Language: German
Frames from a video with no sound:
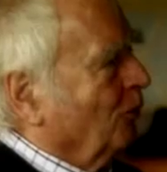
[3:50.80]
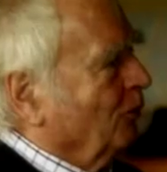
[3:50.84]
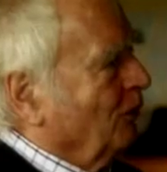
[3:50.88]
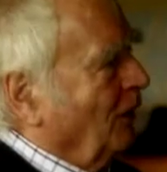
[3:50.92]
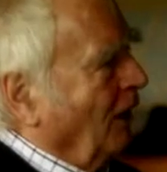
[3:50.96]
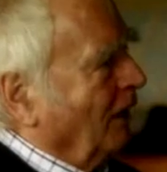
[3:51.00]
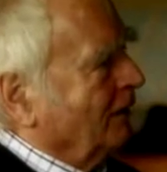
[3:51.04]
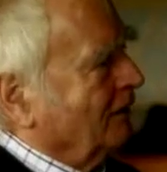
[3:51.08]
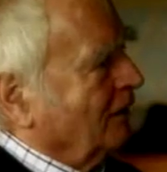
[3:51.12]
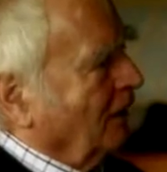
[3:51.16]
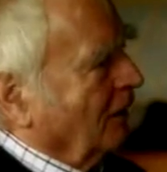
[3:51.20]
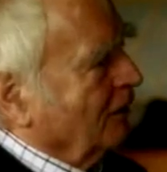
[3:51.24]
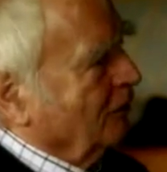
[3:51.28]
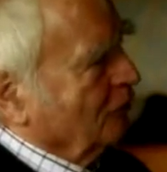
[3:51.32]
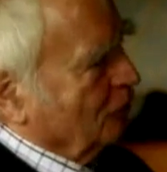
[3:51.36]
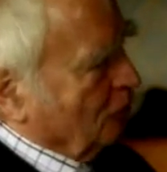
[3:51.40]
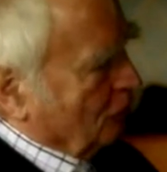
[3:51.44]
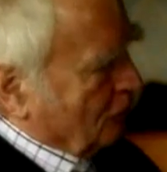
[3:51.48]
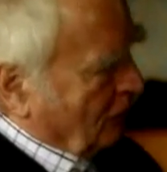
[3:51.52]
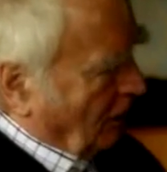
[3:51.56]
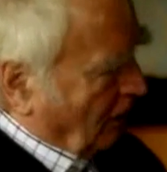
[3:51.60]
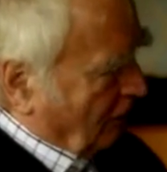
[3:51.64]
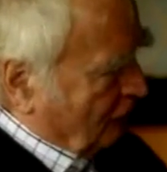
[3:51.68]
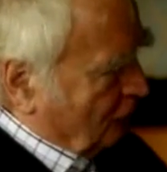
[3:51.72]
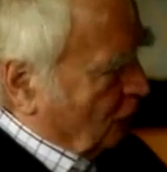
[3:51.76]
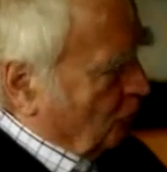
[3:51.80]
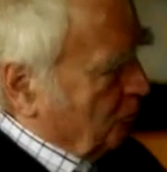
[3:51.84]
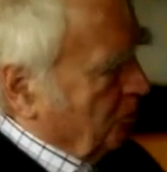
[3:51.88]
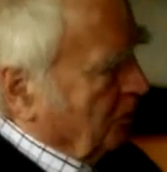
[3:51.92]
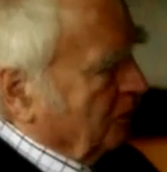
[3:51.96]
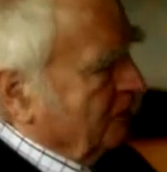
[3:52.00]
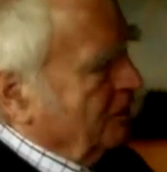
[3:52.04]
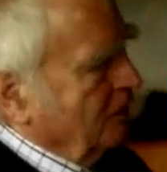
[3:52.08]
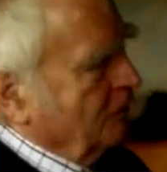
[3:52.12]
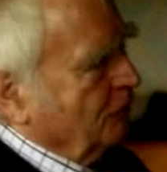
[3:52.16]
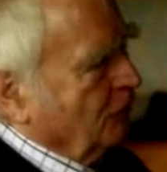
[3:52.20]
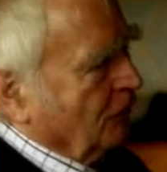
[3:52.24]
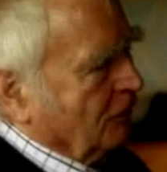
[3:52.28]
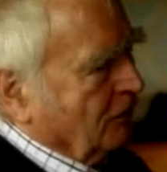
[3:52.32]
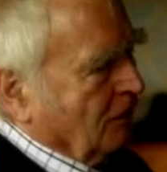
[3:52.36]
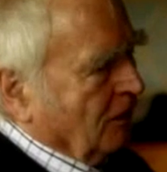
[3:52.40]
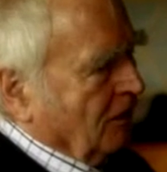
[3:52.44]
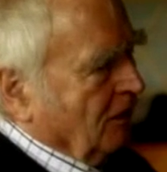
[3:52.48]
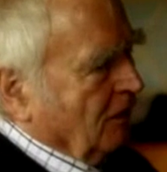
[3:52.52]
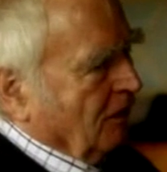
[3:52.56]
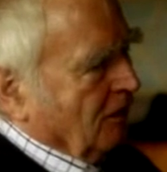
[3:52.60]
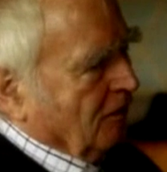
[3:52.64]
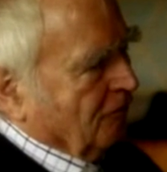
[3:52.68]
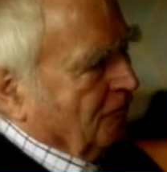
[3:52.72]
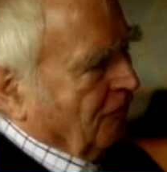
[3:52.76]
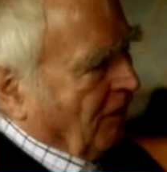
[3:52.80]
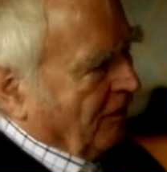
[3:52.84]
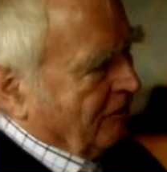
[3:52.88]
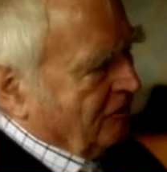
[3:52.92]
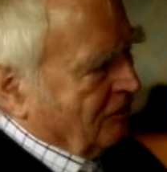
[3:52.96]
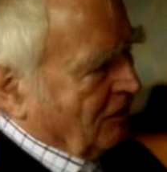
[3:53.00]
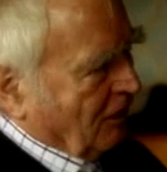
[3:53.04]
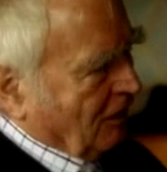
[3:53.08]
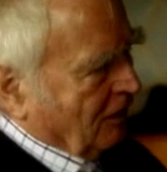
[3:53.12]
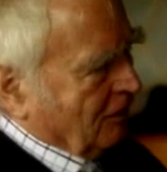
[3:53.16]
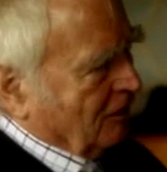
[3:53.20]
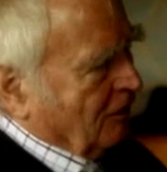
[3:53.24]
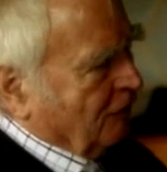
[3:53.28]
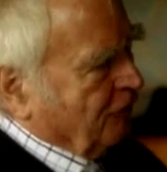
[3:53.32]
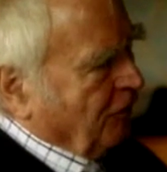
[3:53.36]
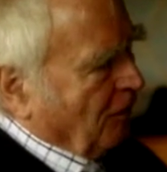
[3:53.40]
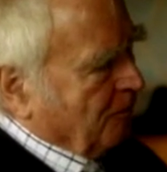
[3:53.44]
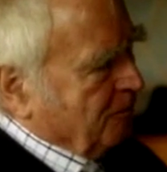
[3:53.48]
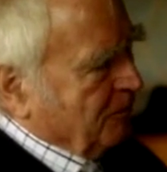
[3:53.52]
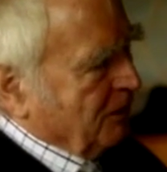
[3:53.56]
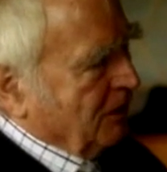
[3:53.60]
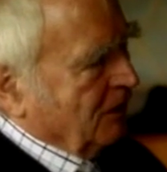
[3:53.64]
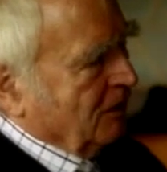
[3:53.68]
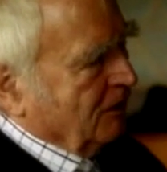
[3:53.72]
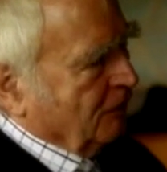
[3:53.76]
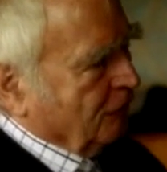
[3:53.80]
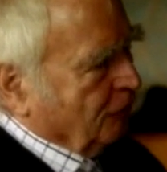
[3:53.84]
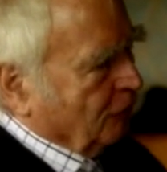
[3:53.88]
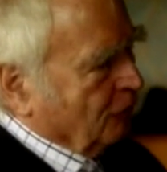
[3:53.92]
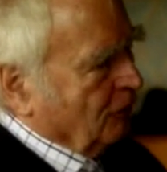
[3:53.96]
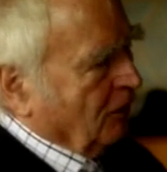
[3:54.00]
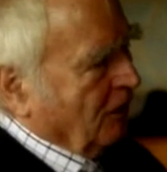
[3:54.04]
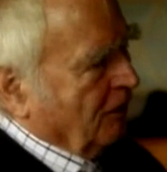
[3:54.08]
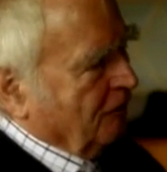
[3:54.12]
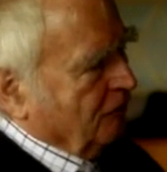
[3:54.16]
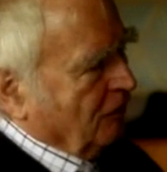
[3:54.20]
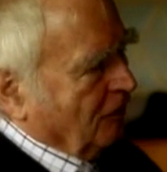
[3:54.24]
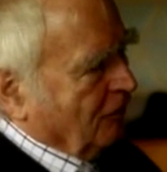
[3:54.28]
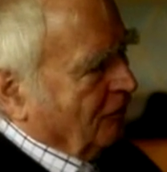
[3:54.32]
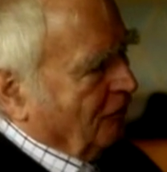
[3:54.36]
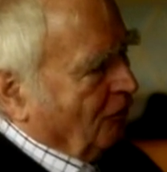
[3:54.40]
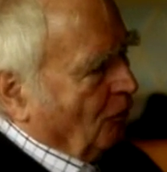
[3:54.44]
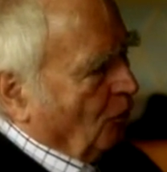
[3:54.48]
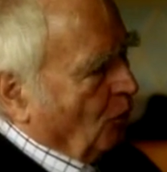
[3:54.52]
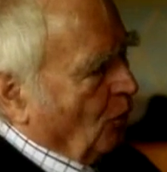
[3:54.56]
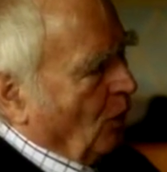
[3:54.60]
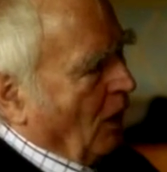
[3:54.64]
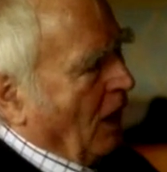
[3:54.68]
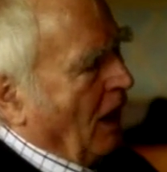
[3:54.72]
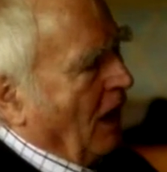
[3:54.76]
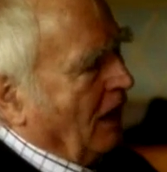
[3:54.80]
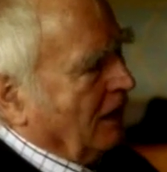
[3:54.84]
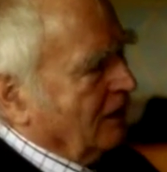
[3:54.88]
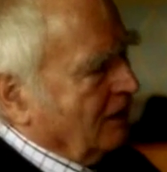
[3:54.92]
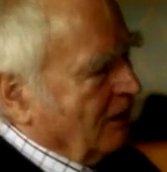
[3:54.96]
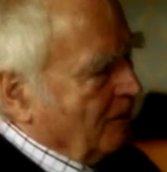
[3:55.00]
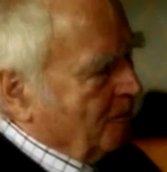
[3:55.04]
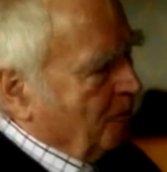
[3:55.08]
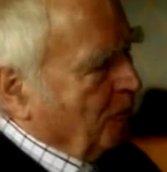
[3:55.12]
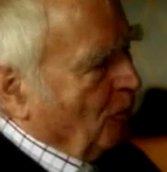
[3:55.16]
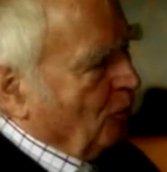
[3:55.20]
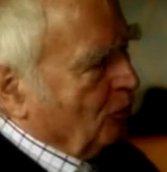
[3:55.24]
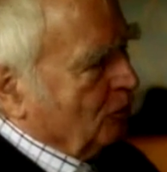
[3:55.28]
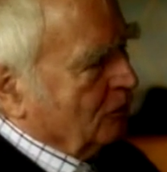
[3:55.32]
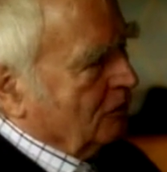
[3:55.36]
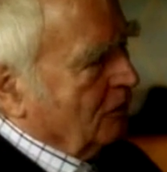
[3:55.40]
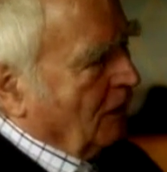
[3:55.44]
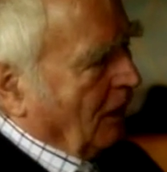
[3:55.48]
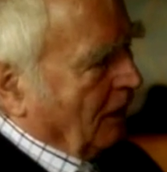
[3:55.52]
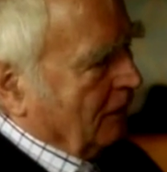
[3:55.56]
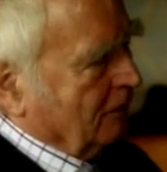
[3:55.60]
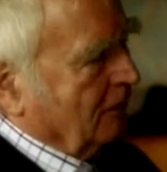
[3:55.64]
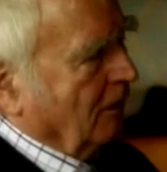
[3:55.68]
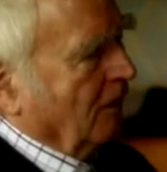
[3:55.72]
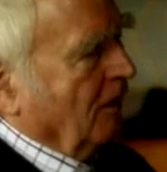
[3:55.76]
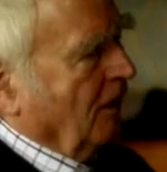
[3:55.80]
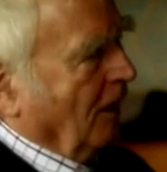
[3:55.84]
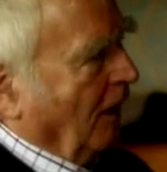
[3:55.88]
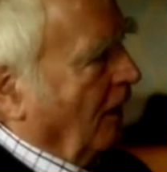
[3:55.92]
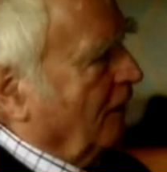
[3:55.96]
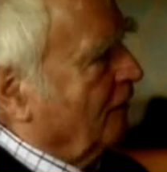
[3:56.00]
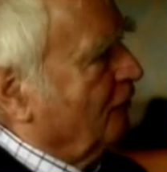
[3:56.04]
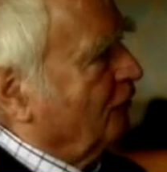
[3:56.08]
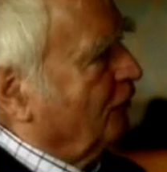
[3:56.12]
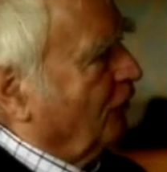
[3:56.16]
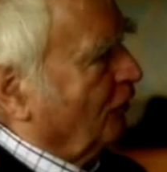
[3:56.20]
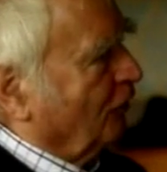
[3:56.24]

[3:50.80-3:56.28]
und hat dann, da ist überliefert, was er der Familie von Levezo angeboten hat als